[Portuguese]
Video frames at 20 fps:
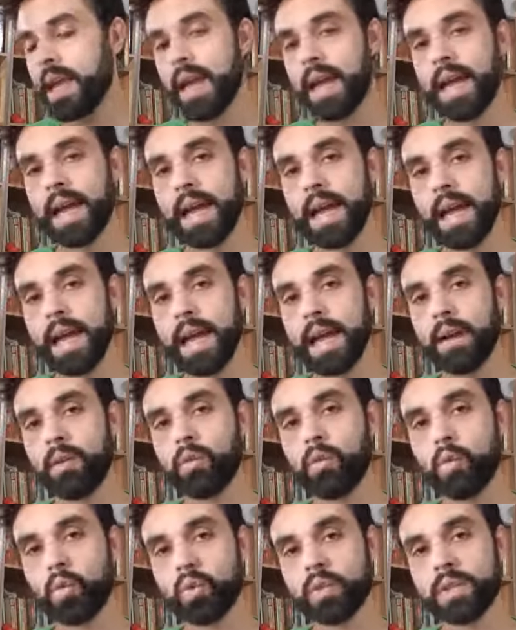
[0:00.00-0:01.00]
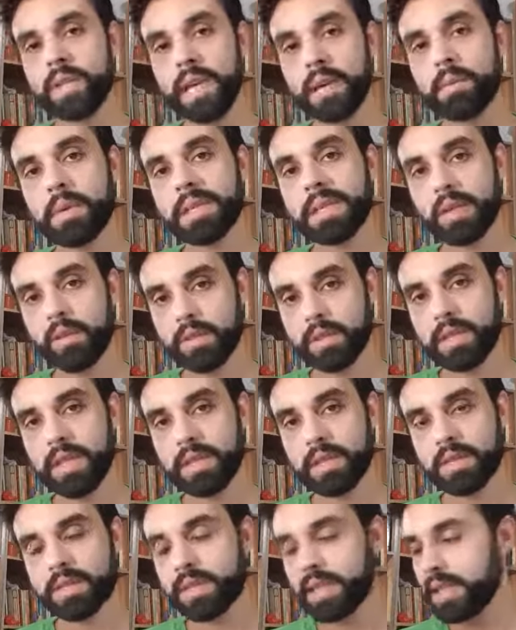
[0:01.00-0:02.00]
É, o tema da
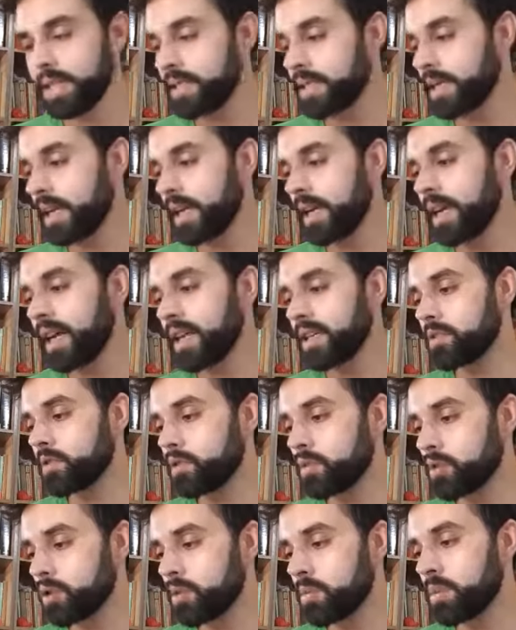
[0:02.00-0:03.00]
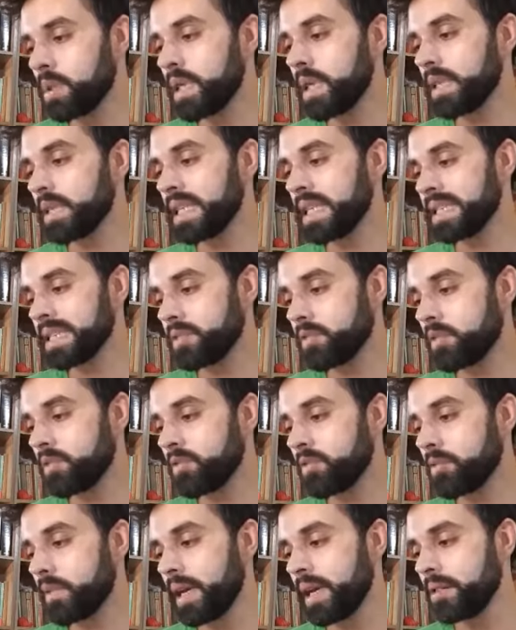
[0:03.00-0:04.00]
unidade 3 é Astronomia,
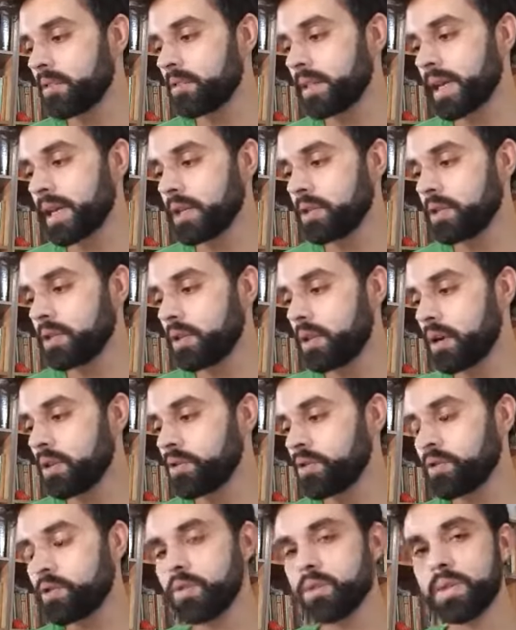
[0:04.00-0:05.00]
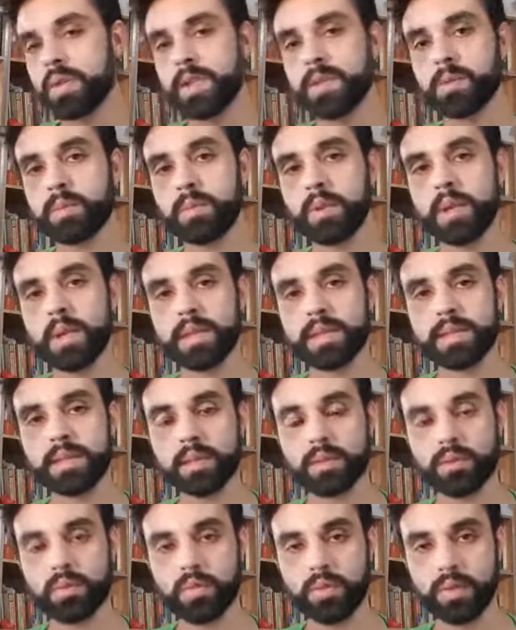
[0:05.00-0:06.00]
Desenvolvimento Tecnológico e
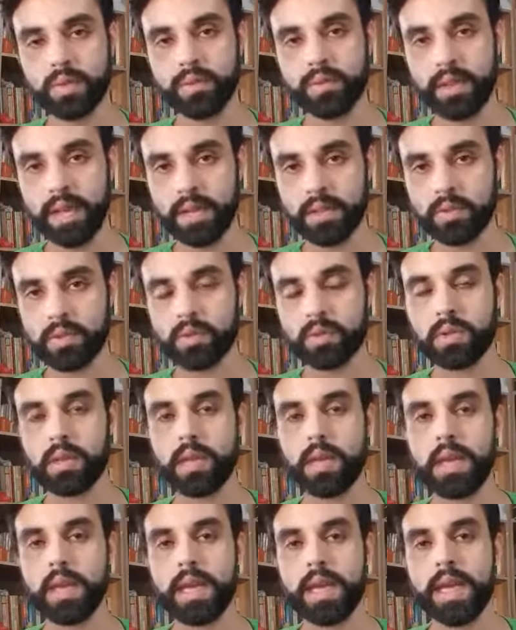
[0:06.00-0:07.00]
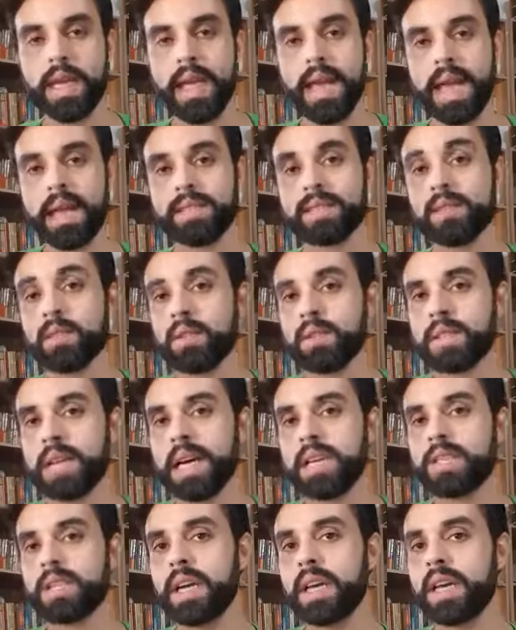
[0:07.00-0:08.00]
Exploração do Universo. Essa
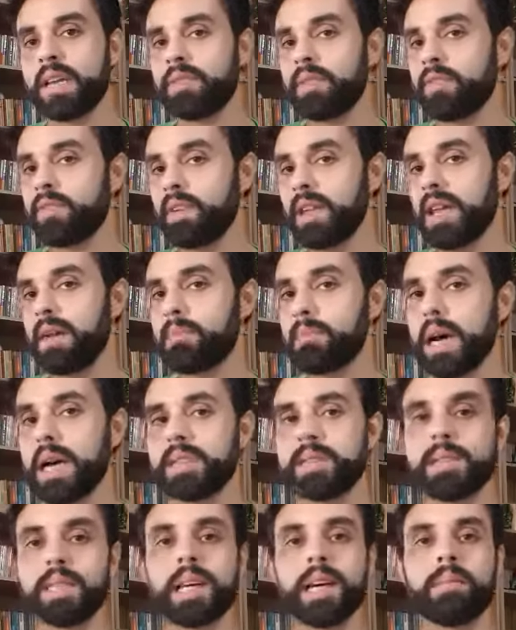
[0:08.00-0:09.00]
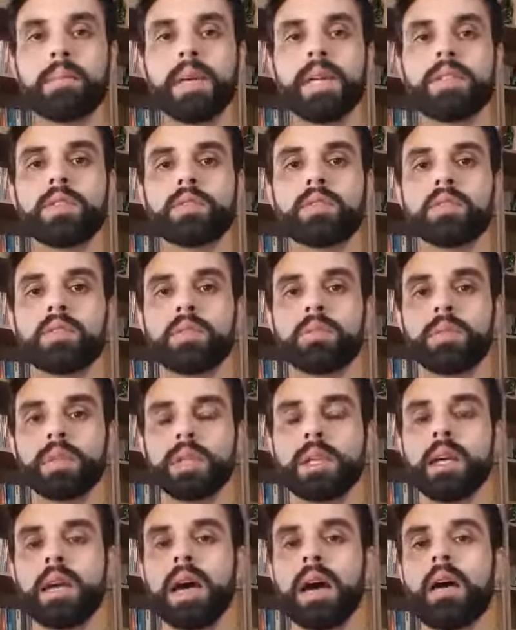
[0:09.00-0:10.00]
unidade ela vai falar basicamente sobre
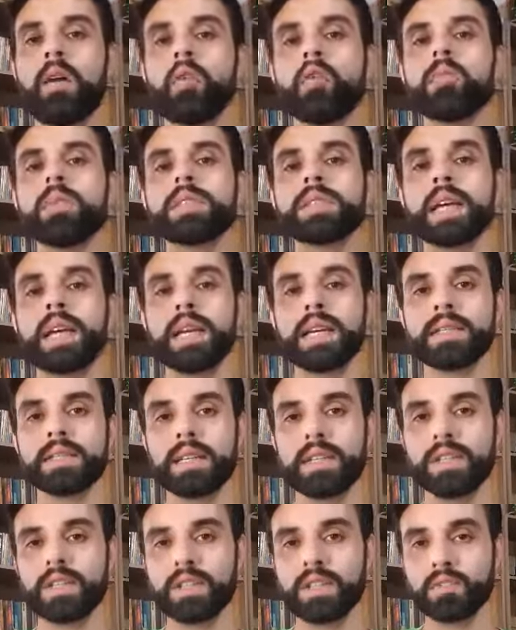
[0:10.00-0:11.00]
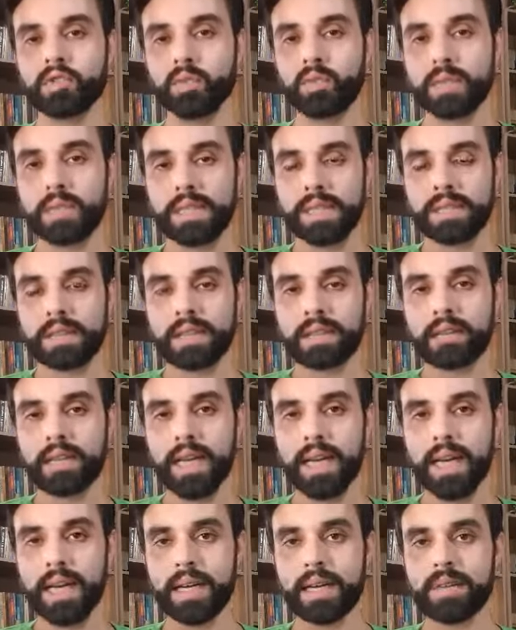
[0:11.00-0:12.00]
algumas características do planeta
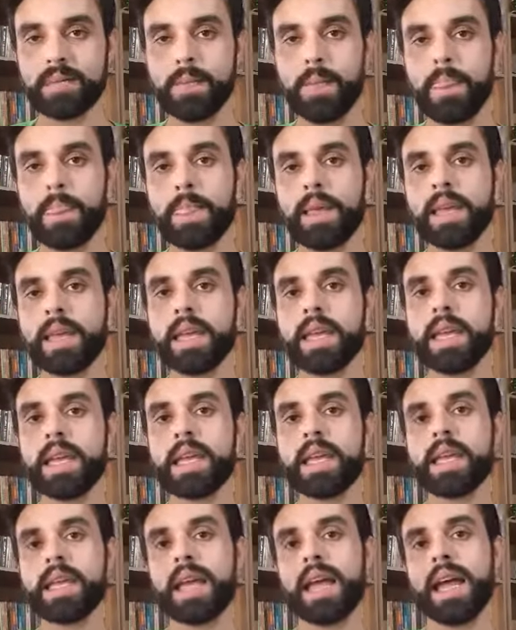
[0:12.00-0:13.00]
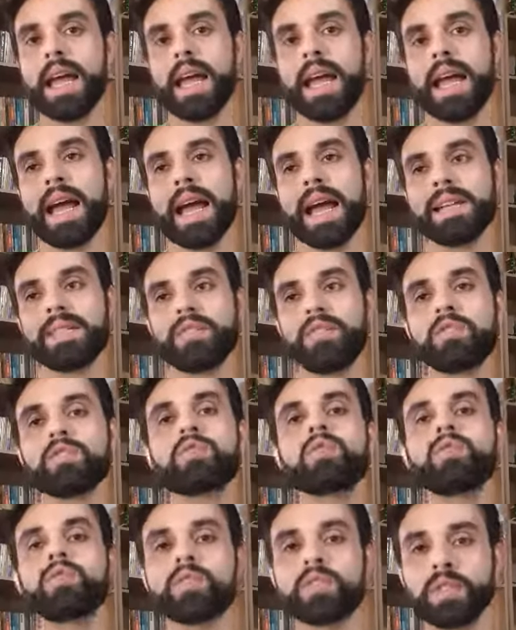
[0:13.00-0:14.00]
Terra e a
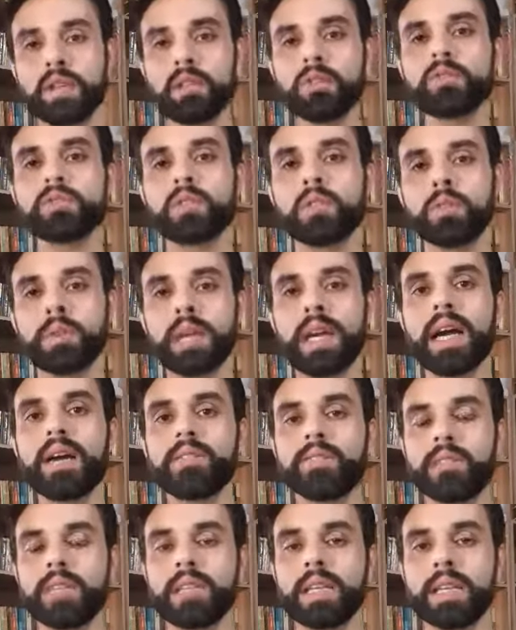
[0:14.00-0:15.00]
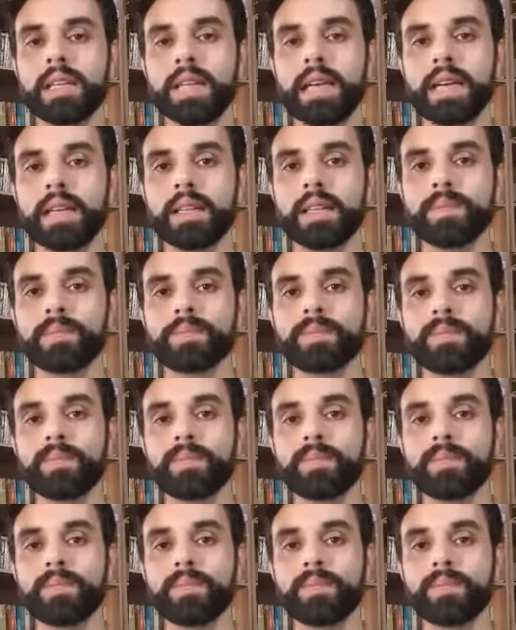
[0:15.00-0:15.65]
discussão sobre a vida nela